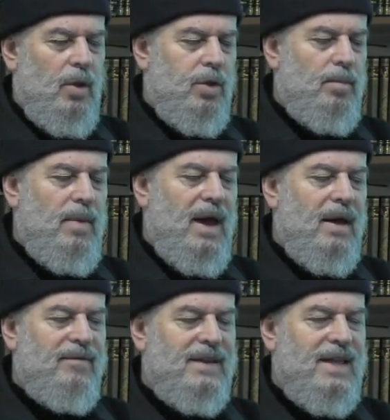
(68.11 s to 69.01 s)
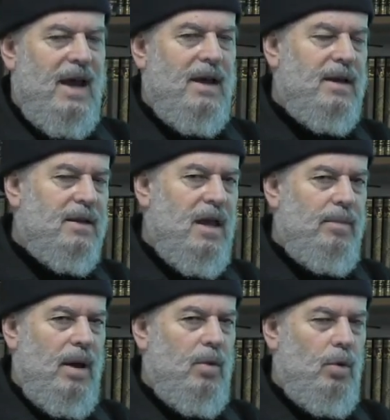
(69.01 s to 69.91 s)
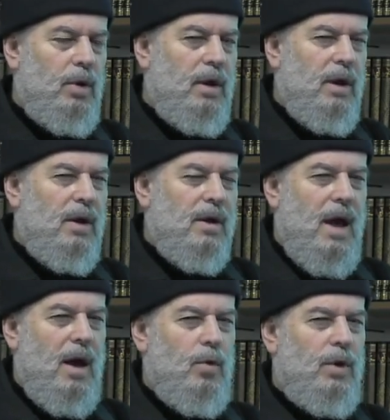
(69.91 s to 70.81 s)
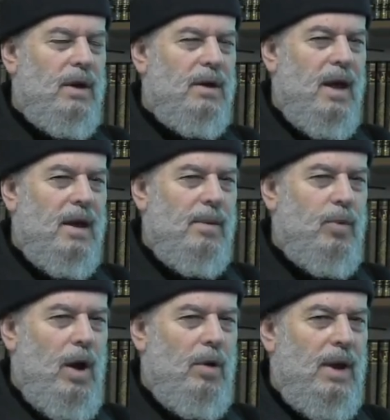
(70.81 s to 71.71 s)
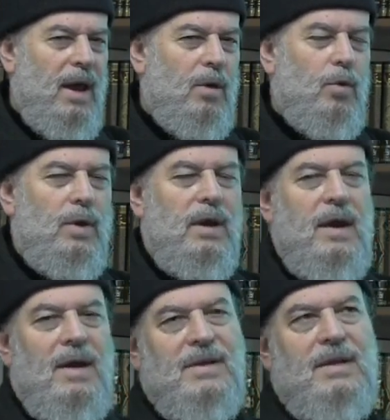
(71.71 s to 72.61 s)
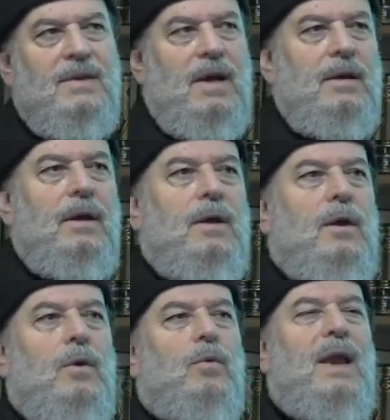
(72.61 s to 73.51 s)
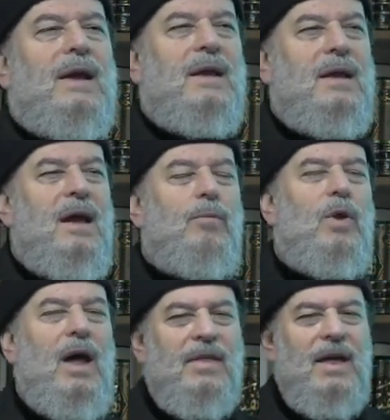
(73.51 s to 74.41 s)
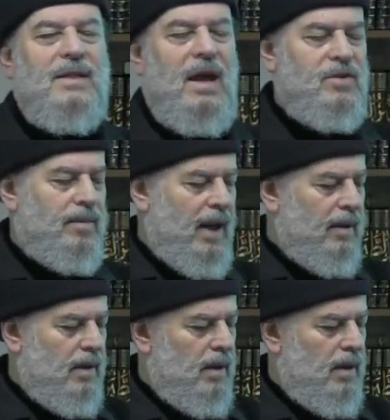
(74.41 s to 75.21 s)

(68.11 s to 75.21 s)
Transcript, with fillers: ثم في داخل الكتاب أقول لا أقول إنها نبوءة ولا أقول إنها ستحصل ولكن هي ملاحظات عجيبة